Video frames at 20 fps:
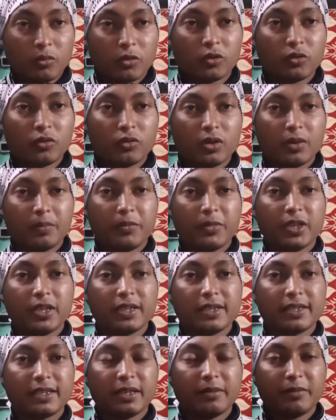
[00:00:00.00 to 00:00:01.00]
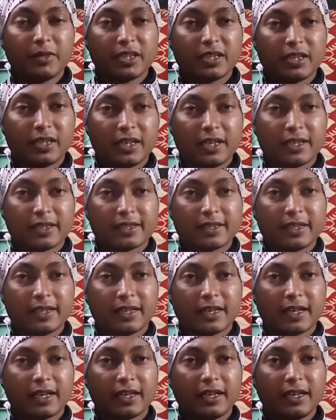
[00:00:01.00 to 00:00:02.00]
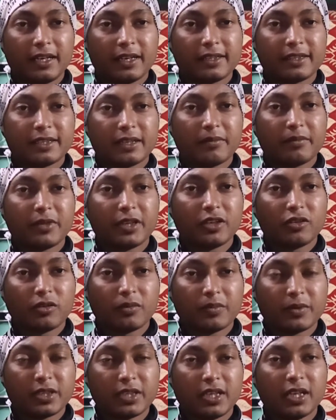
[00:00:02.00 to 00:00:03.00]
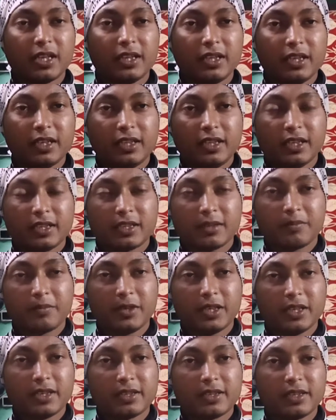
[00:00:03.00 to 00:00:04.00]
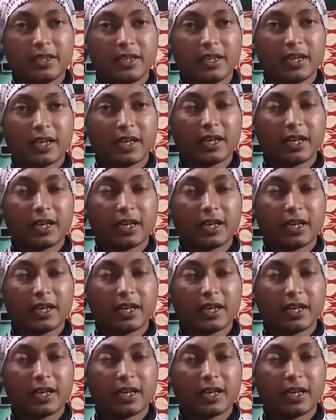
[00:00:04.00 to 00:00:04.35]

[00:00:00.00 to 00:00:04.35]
বন্ধুরা পিএসসি মিসলেনিয়াসের এখানে এক্সাম ডেট অফিসিয়াল দিয়ে দিয়েছে পিএসসি